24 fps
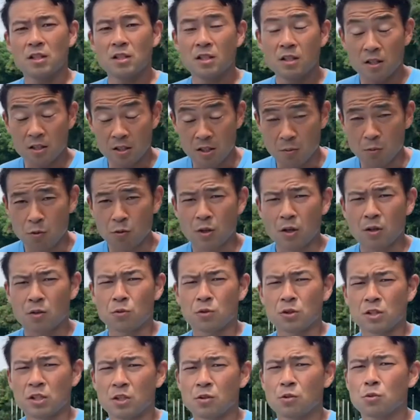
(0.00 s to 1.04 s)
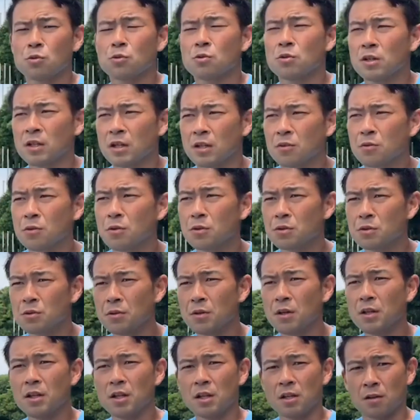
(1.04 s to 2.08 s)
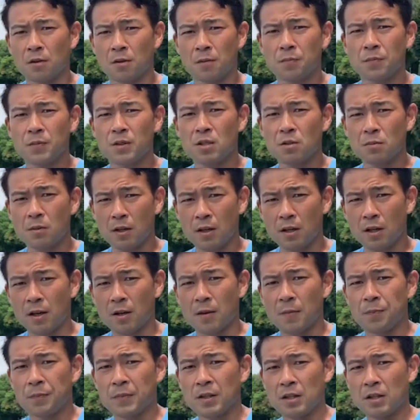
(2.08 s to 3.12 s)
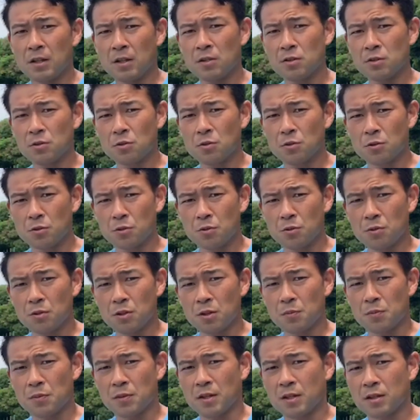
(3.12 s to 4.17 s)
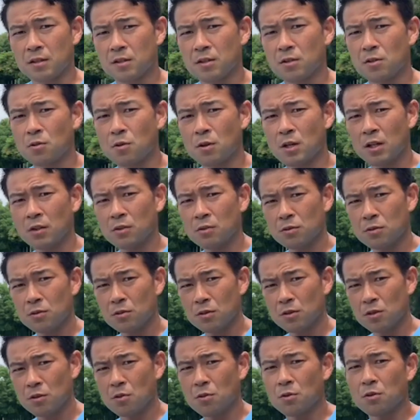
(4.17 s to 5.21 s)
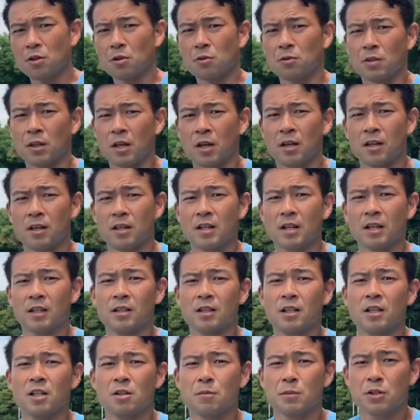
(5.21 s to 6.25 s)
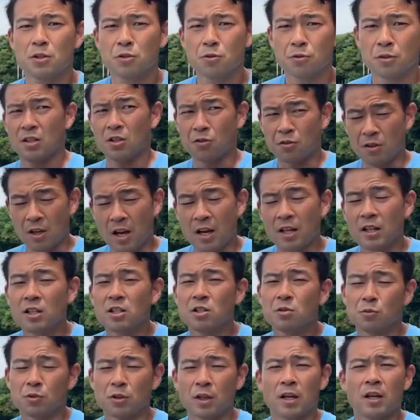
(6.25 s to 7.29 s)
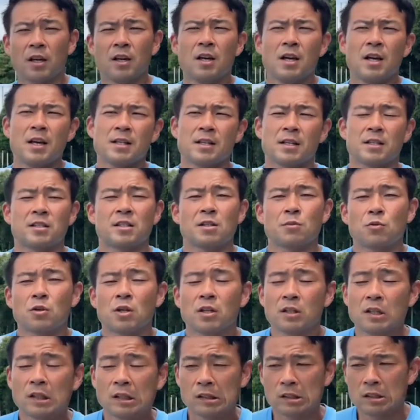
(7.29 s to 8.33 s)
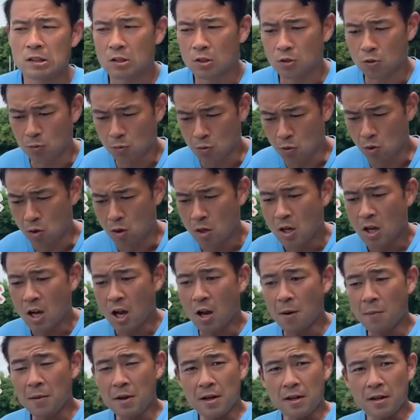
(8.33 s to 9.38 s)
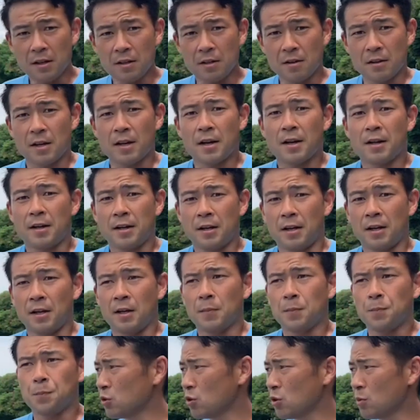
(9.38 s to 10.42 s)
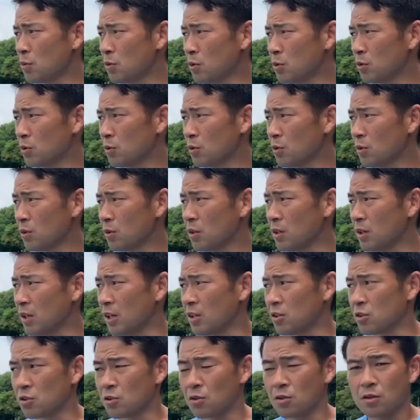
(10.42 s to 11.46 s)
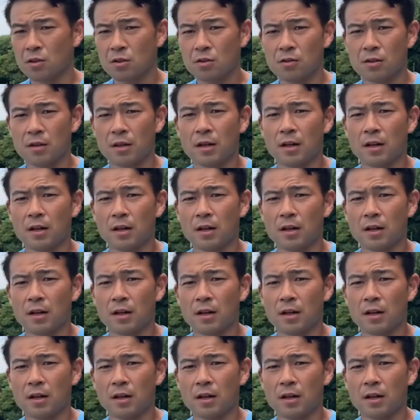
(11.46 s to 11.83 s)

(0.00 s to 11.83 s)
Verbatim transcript: 以前ですね、僕はこちらの動画でクロストレーニング、つまり陸上競技プラス他の競技をね、やっていきましょうというね、話もね、させてもらったんですけども、アメリカではやはりフットボールと陸上、それ